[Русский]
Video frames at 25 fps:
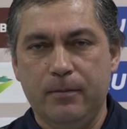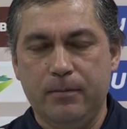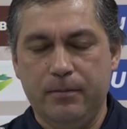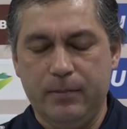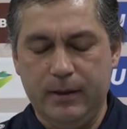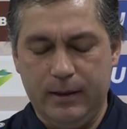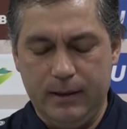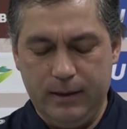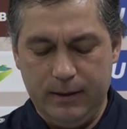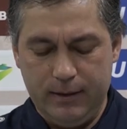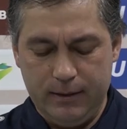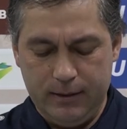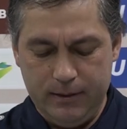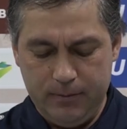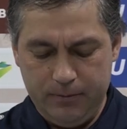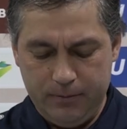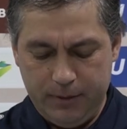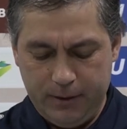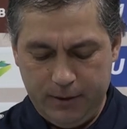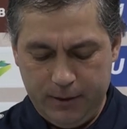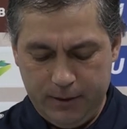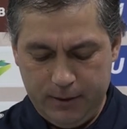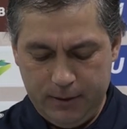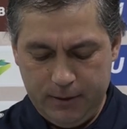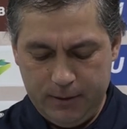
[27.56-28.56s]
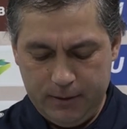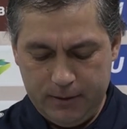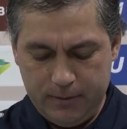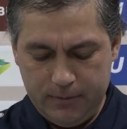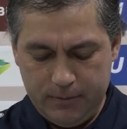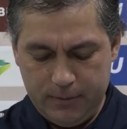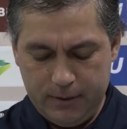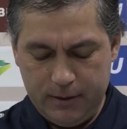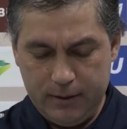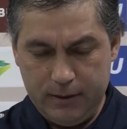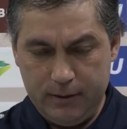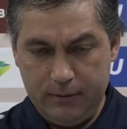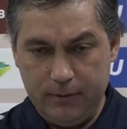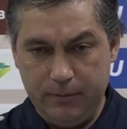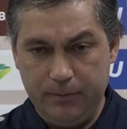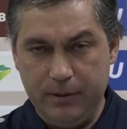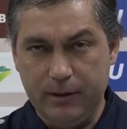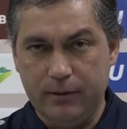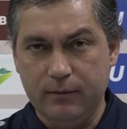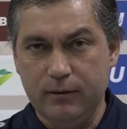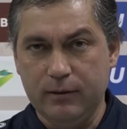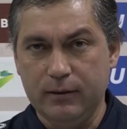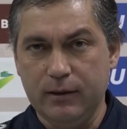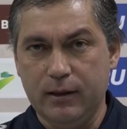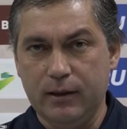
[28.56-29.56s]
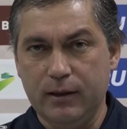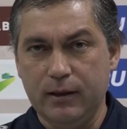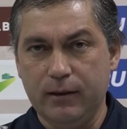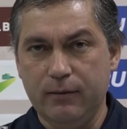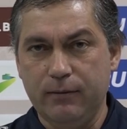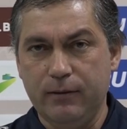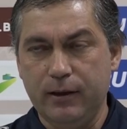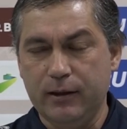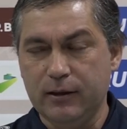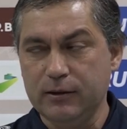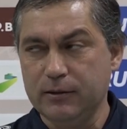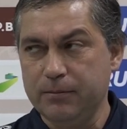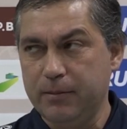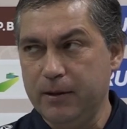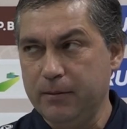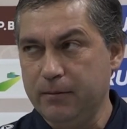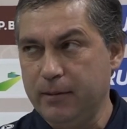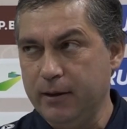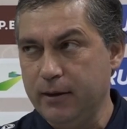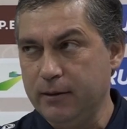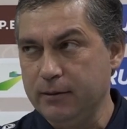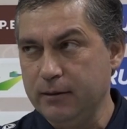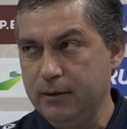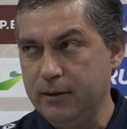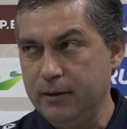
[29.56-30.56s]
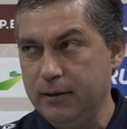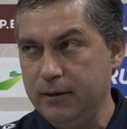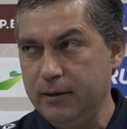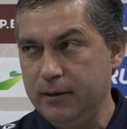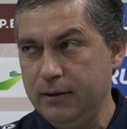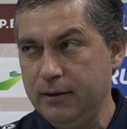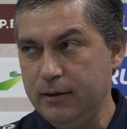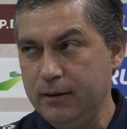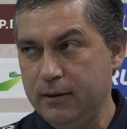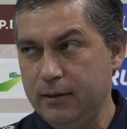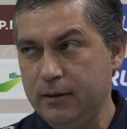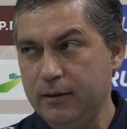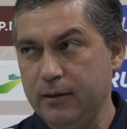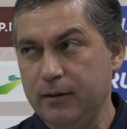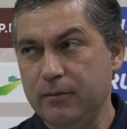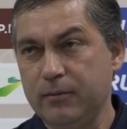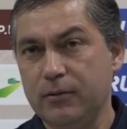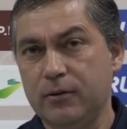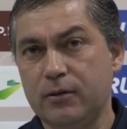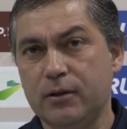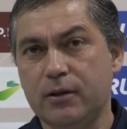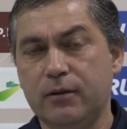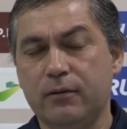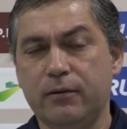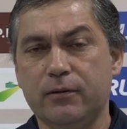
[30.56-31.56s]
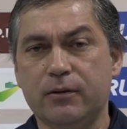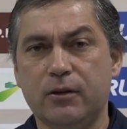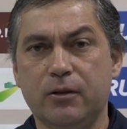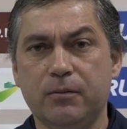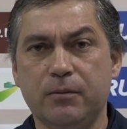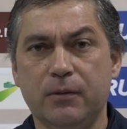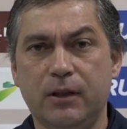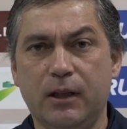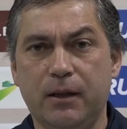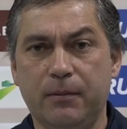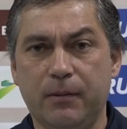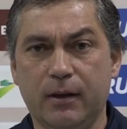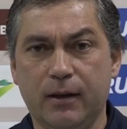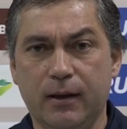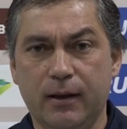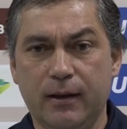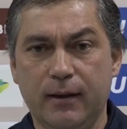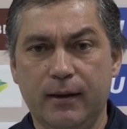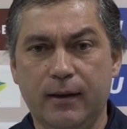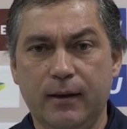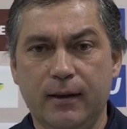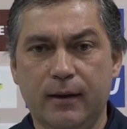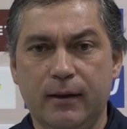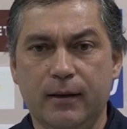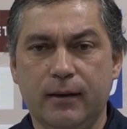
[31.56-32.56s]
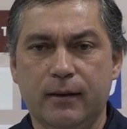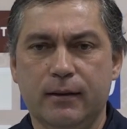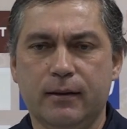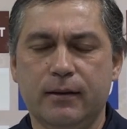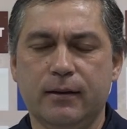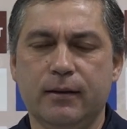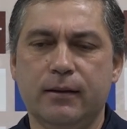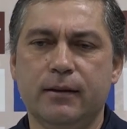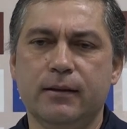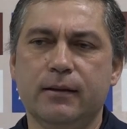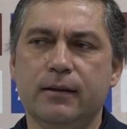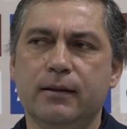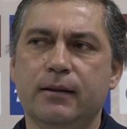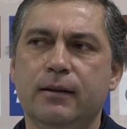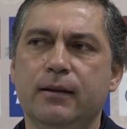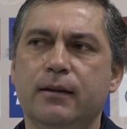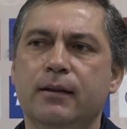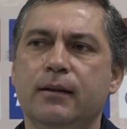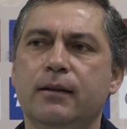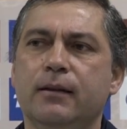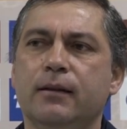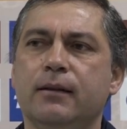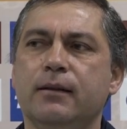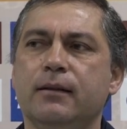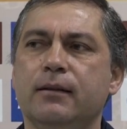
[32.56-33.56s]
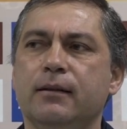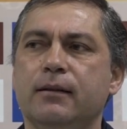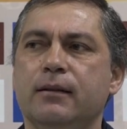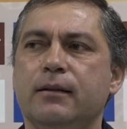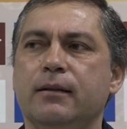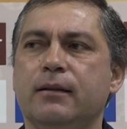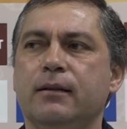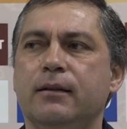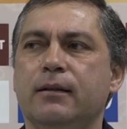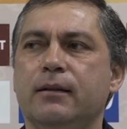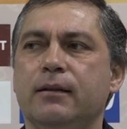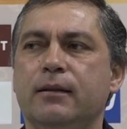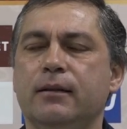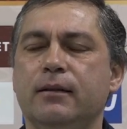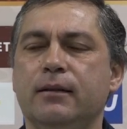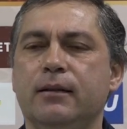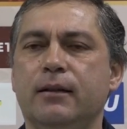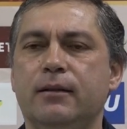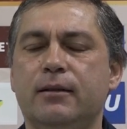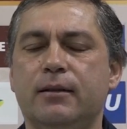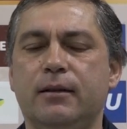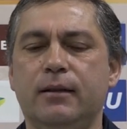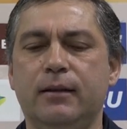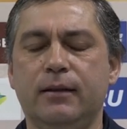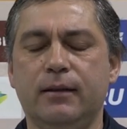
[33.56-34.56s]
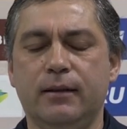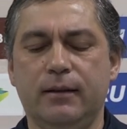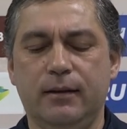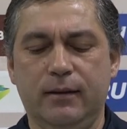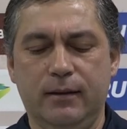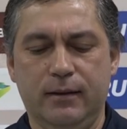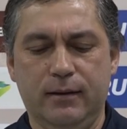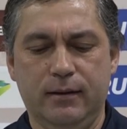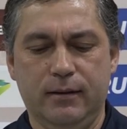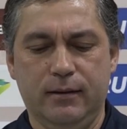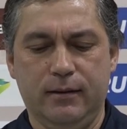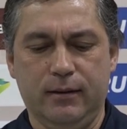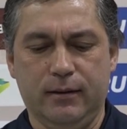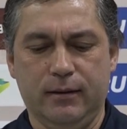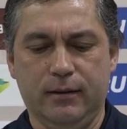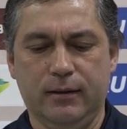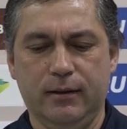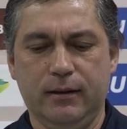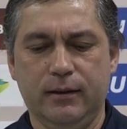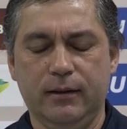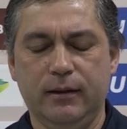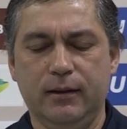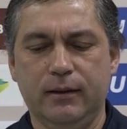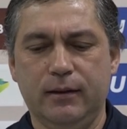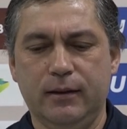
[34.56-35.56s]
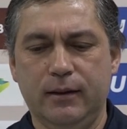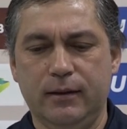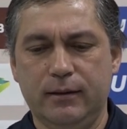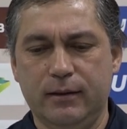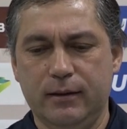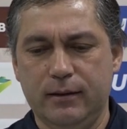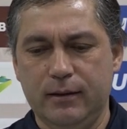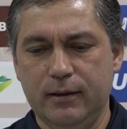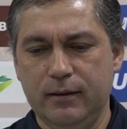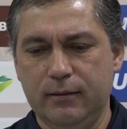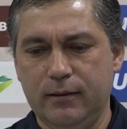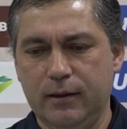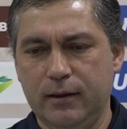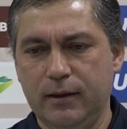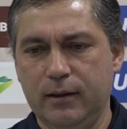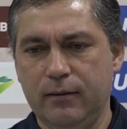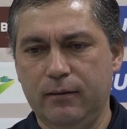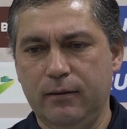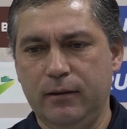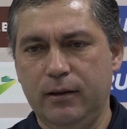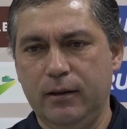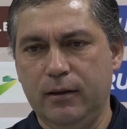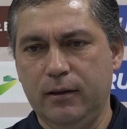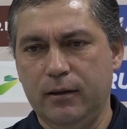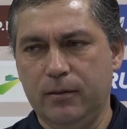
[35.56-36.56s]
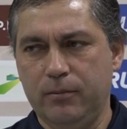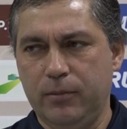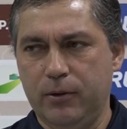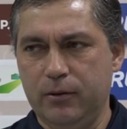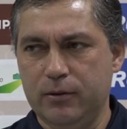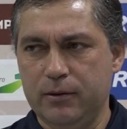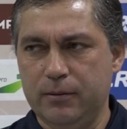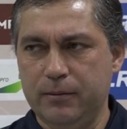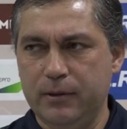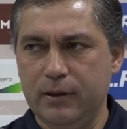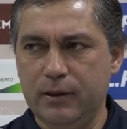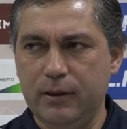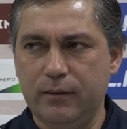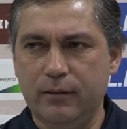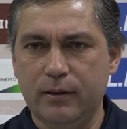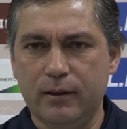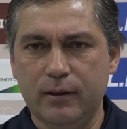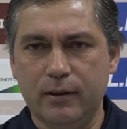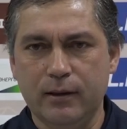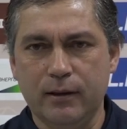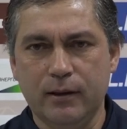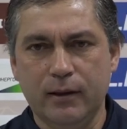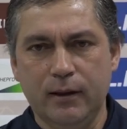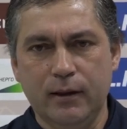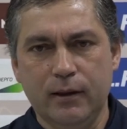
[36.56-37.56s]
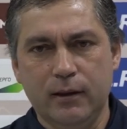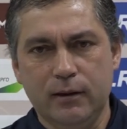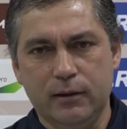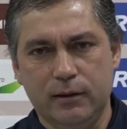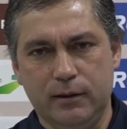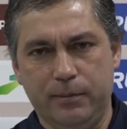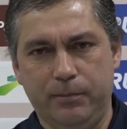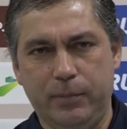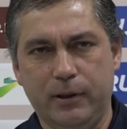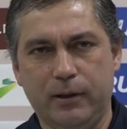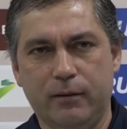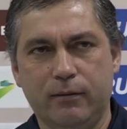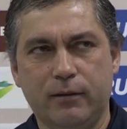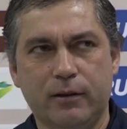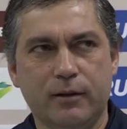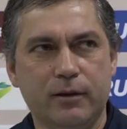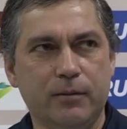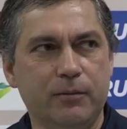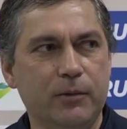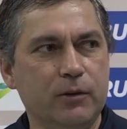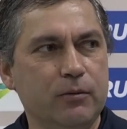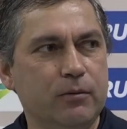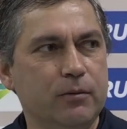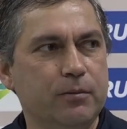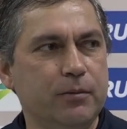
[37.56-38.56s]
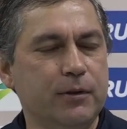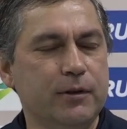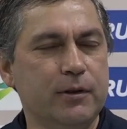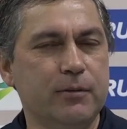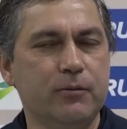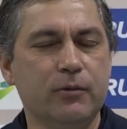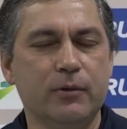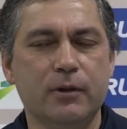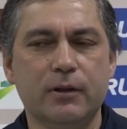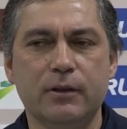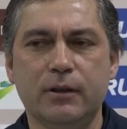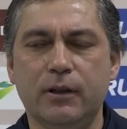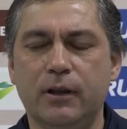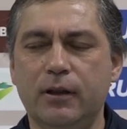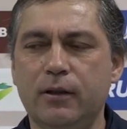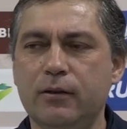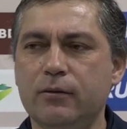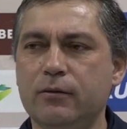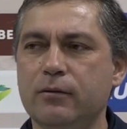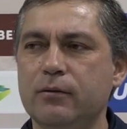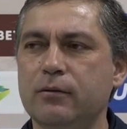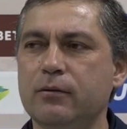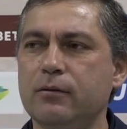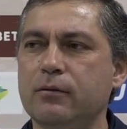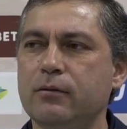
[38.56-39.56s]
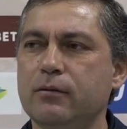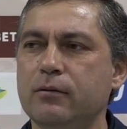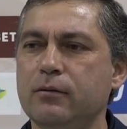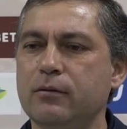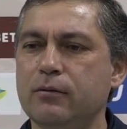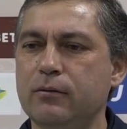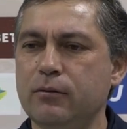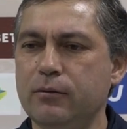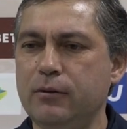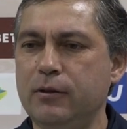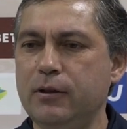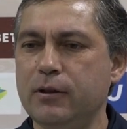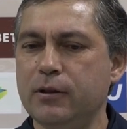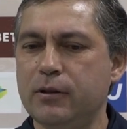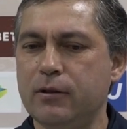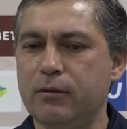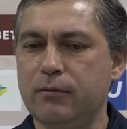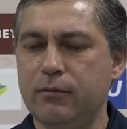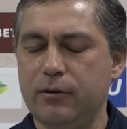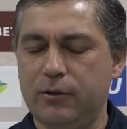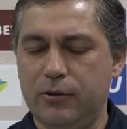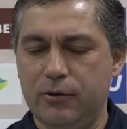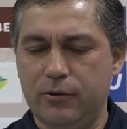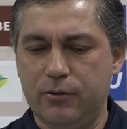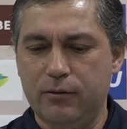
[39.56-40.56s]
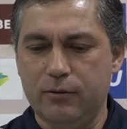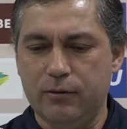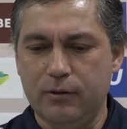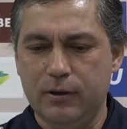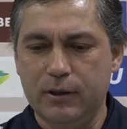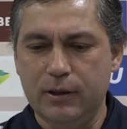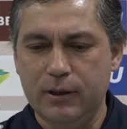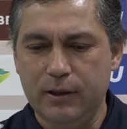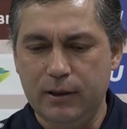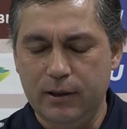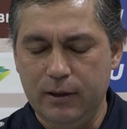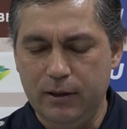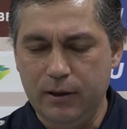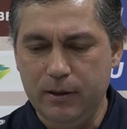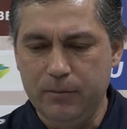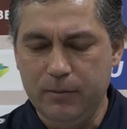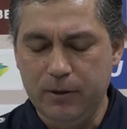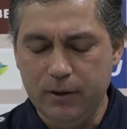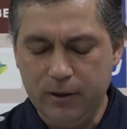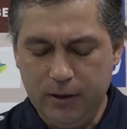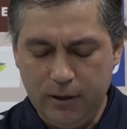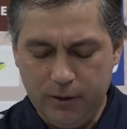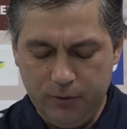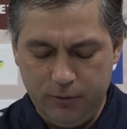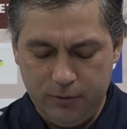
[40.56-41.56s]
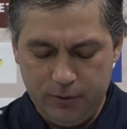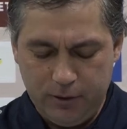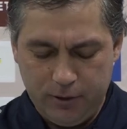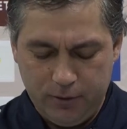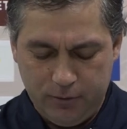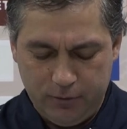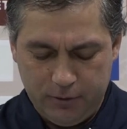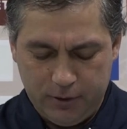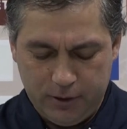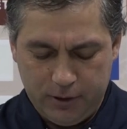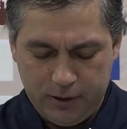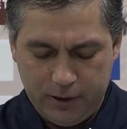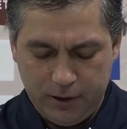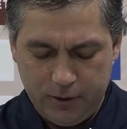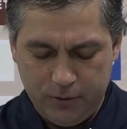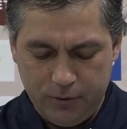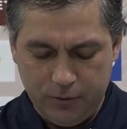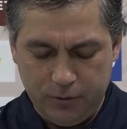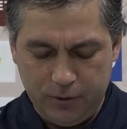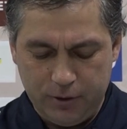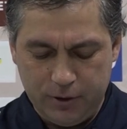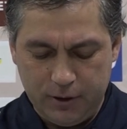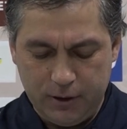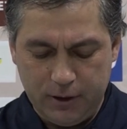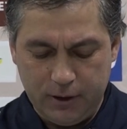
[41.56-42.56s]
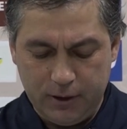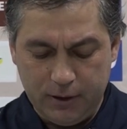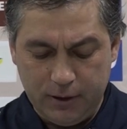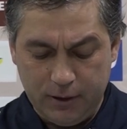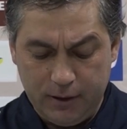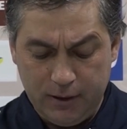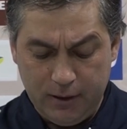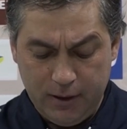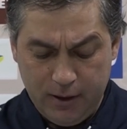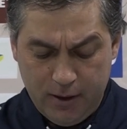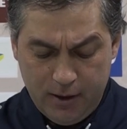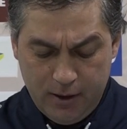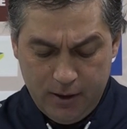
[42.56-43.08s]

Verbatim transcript: по разным причинам. Э, во-первых, наверное, и факел прибавил, да, немножко во втором тайме, да. Э, начали так нагнетать, создавать давление. Плюс мы, наверное, с первых же минут почему-то стали удерживать счет, да, и не было какой-то контратакующей игры.